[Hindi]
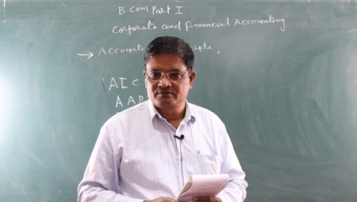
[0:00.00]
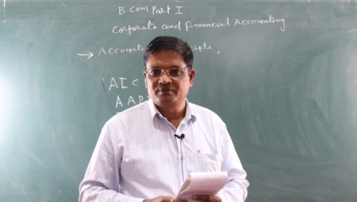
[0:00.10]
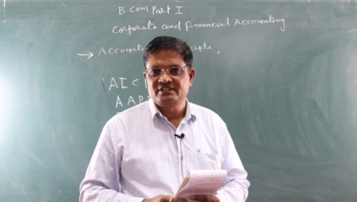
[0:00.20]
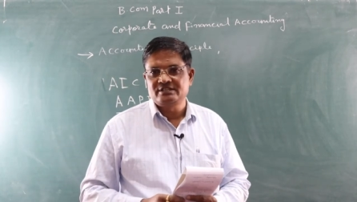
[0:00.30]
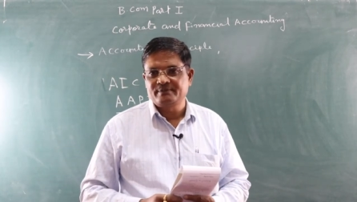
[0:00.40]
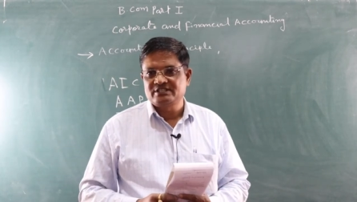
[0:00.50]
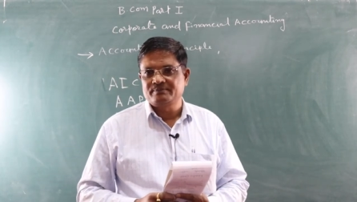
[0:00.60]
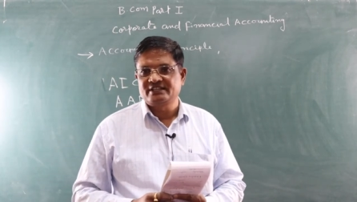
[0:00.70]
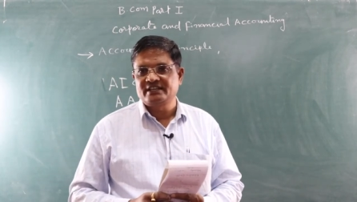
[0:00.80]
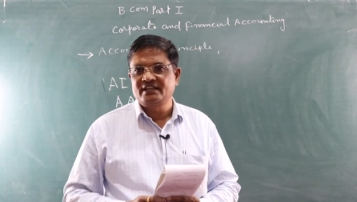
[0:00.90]
प्रिंसिपल्स
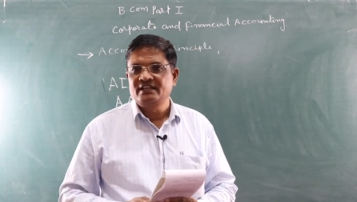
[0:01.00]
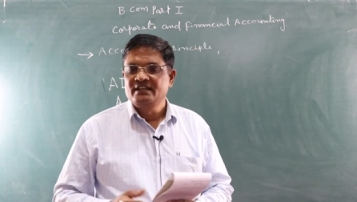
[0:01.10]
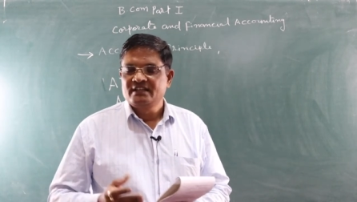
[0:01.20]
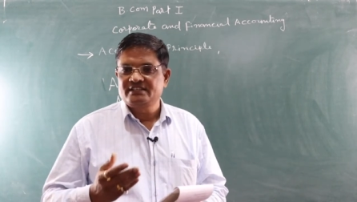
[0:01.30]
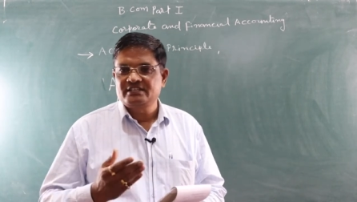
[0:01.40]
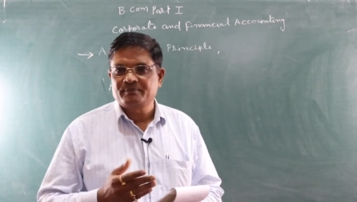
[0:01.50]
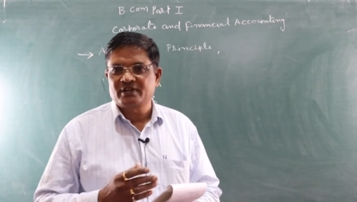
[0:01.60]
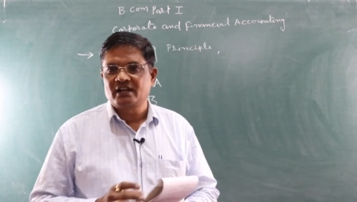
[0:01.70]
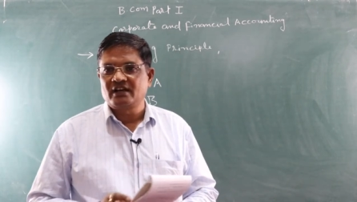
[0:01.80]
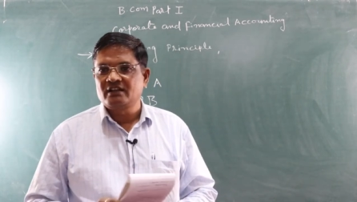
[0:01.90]
बताए इसी
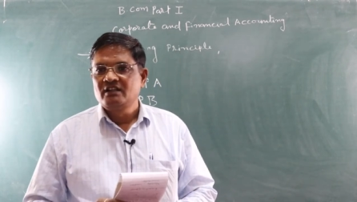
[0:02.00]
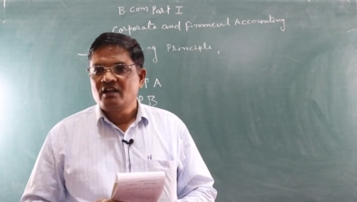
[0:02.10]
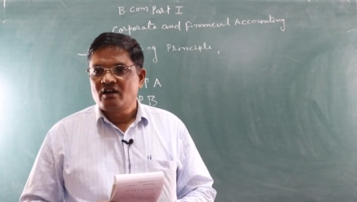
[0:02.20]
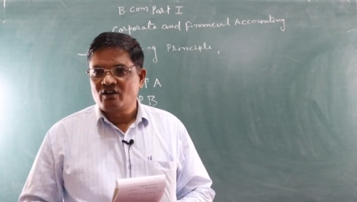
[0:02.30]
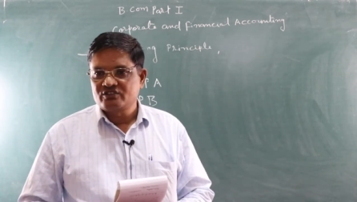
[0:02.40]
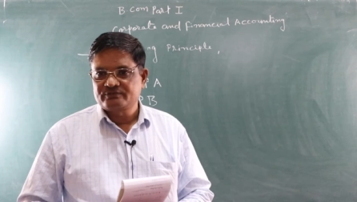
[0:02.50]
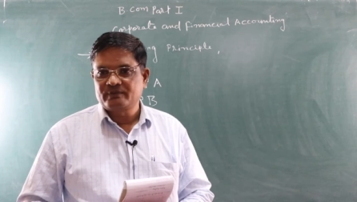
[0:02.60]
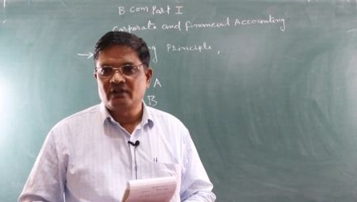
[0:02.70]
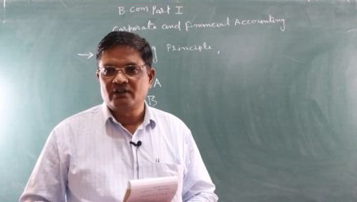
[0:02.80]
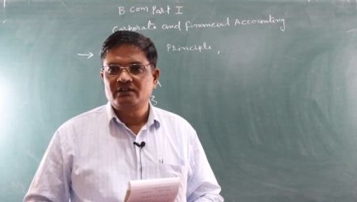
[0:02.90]
प्रकार
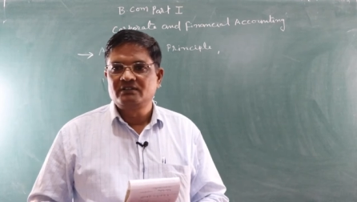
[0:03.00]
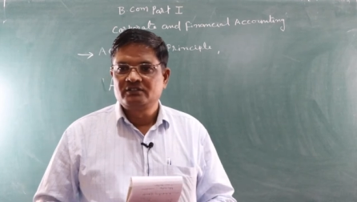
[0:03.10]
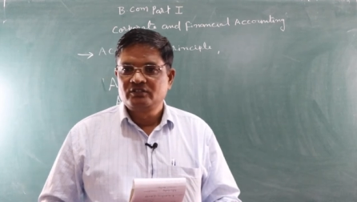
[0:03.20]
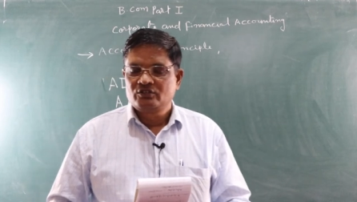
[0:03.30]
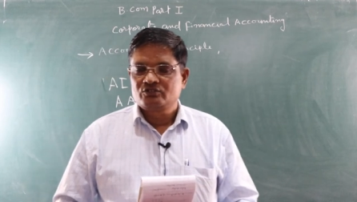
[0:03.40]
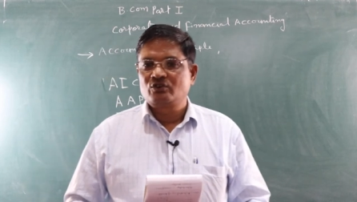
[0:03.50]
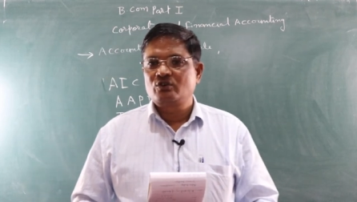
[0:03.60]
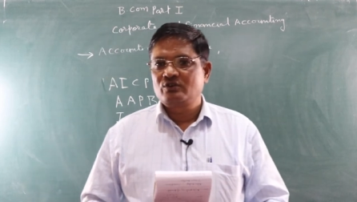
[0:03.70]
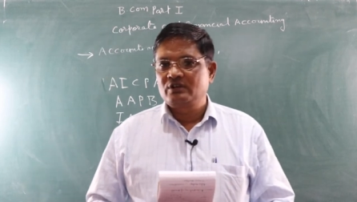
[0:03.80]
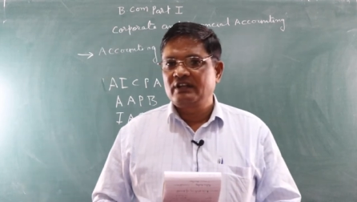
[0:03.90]
ऑक्सफर्ड जो
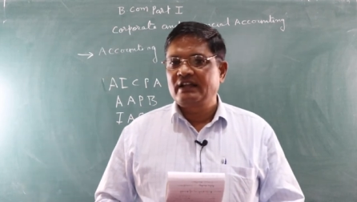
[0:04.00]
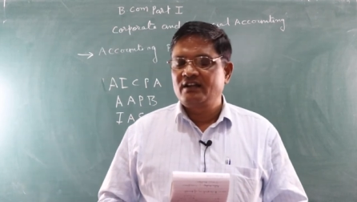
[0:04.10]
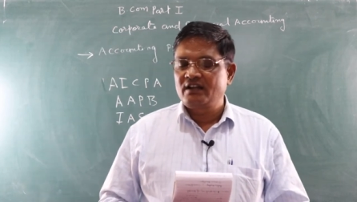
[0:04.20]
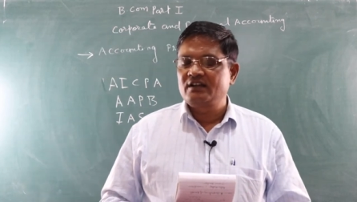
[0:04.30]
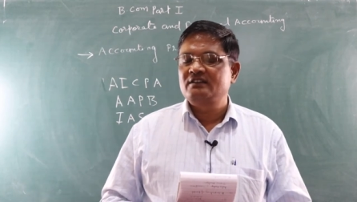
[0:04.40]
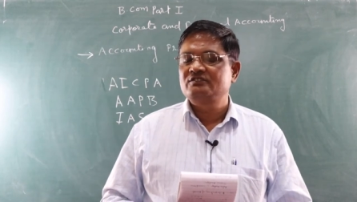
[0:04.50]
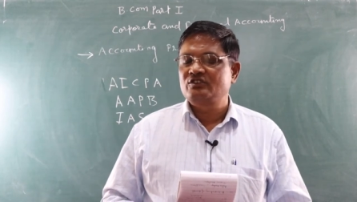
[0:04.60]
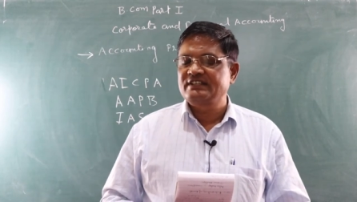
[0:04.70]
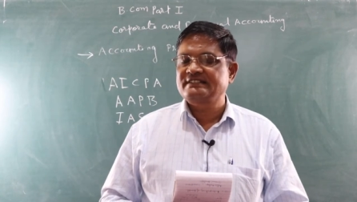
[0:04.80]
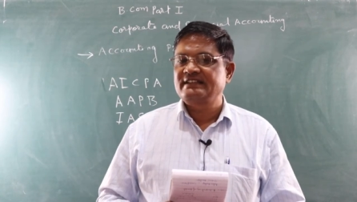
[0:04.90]
लर्नर जो
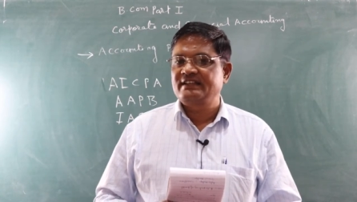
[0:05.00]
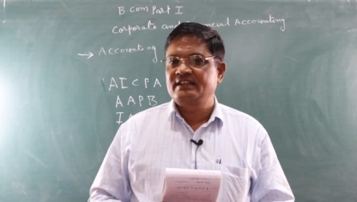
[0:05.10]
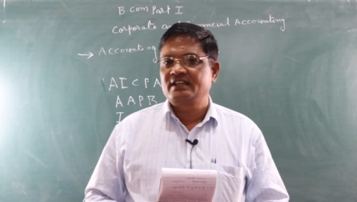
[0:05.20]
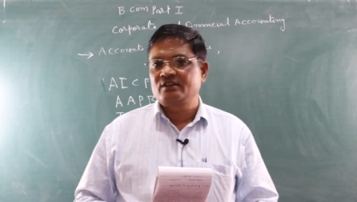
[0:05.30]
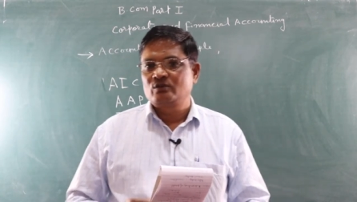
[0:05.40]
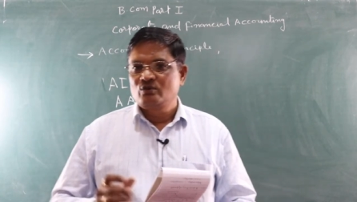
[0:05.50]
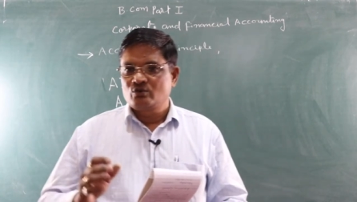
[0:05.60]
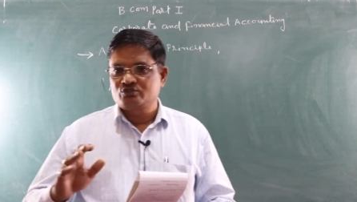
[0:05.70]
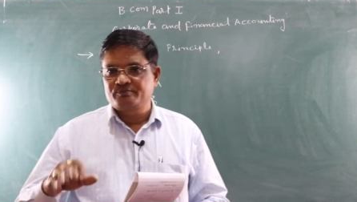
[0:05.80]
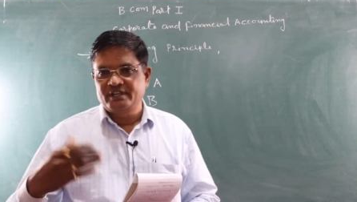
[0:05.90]
डिक्शनरी है
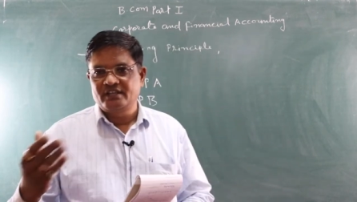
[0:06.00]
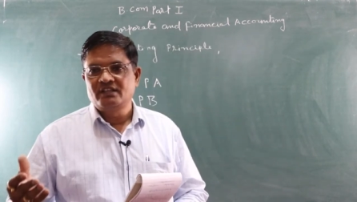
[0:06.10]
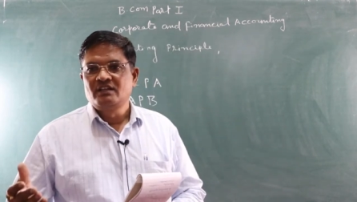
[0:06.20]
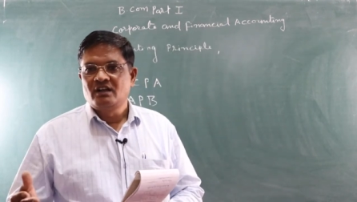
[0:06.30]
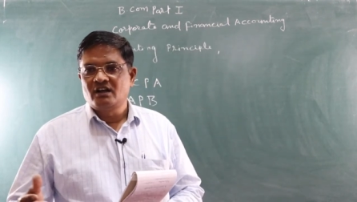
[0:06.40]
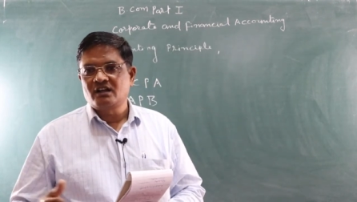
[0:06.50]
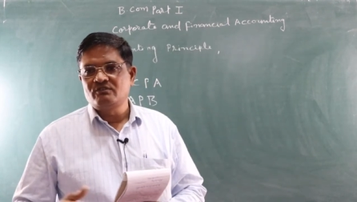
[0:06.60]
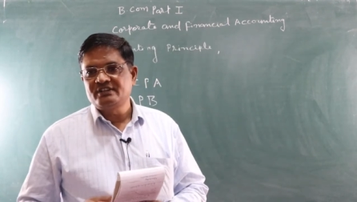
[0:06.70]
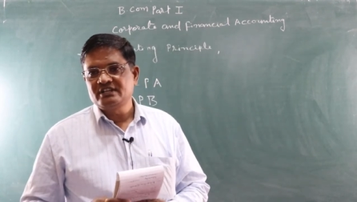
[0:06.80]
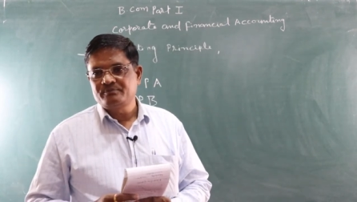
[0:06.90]
उसमें
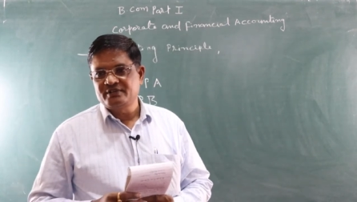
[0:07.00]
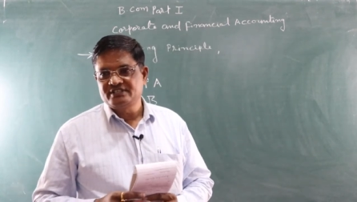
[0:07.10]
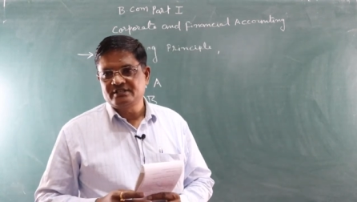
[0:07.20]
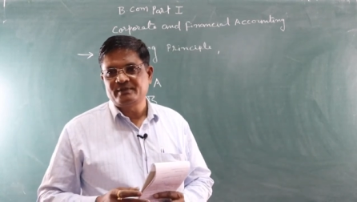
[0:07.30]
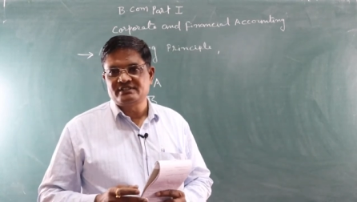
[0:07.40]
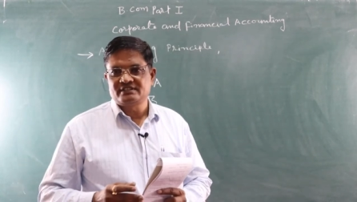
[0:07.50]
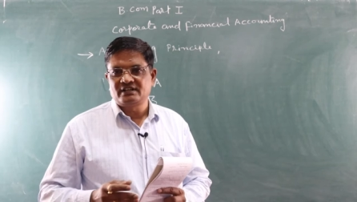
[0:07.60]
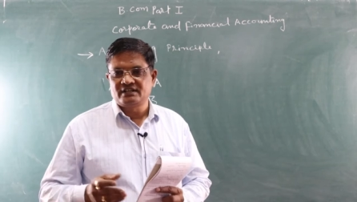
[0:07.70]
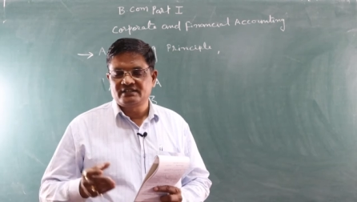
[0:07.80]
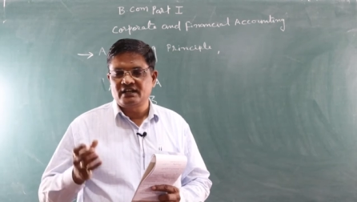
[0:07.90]
अकाउंटिंग प्रिंसिपल्स
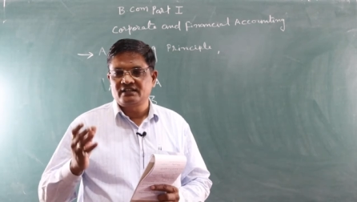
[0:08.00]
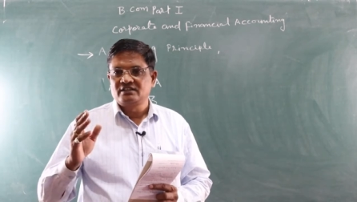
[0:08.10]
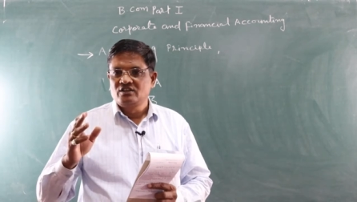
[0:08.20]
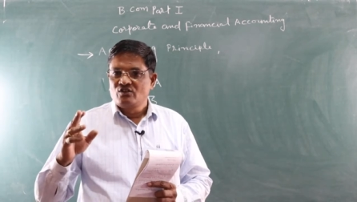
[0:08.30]
अर्थात